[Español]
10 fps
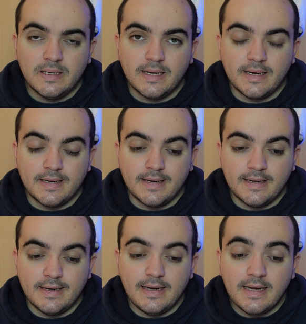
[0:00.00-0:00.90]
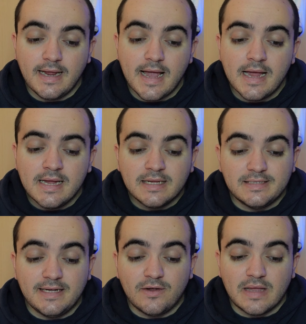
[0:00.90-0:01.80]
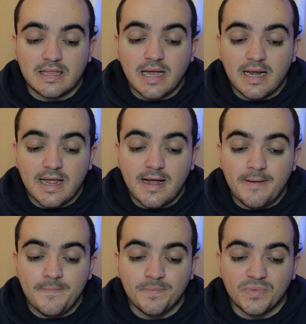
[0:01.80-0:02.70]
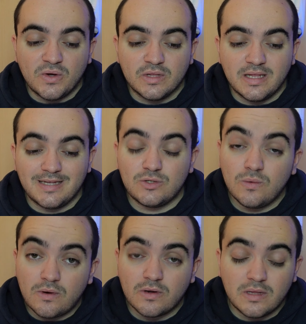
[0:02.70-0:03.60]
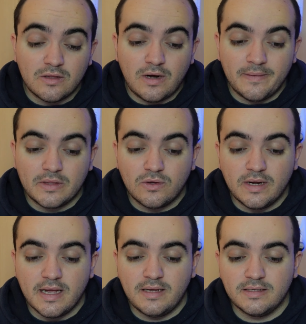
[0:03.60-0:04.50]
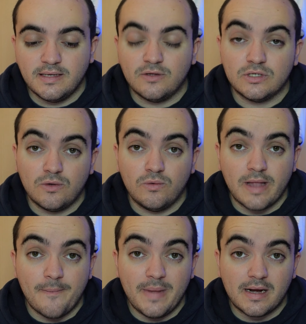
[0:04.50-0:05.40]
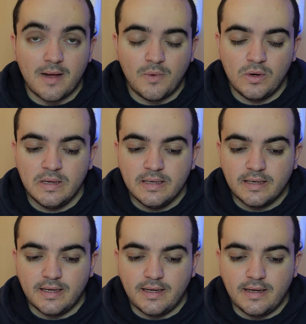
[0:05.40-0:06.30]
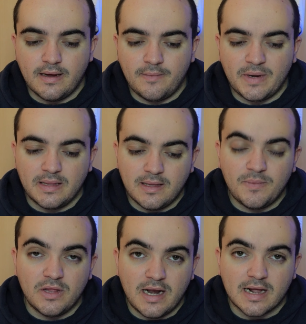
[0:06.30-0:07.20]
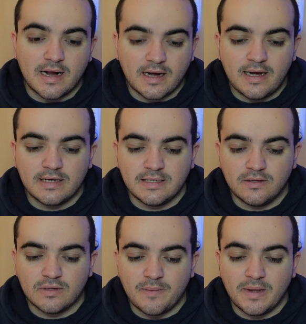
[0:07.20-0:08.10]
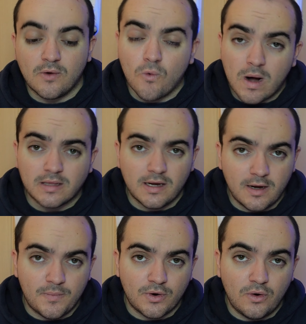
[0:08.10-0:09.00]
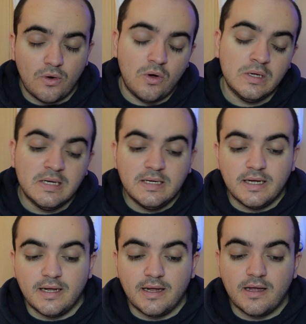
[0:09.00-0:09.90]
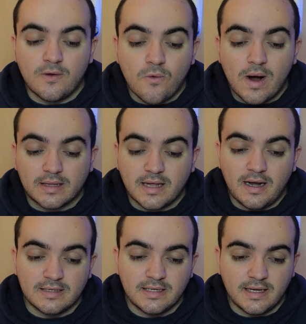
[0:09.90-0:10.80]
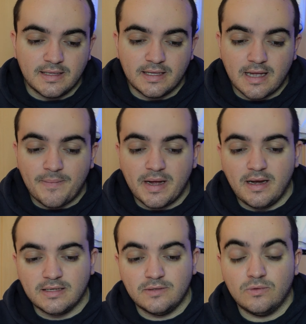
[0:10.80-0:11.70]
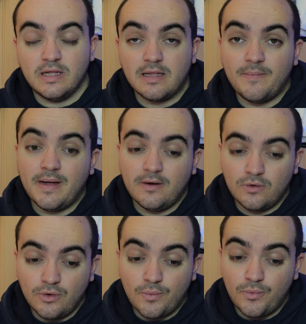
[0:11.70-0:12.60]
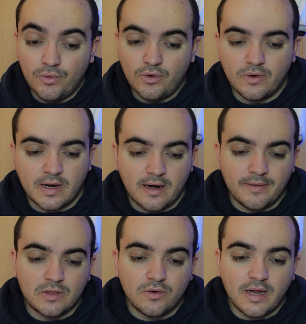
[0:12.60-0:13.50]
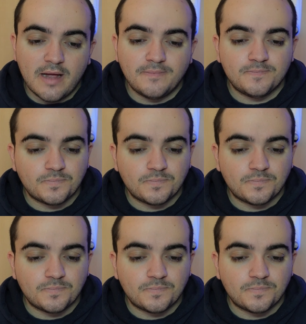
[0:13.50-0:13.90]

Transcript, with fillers: en eh, línea. Giro de Italia, donde estuvo rozando la victoria, siendo segunda en Bérgamo y al principio de la carrera, siendo también cuarta en el prólogo eh, y cuarta en la siguiente etapa, en la segunda etapa, no pudo lograr la victoria.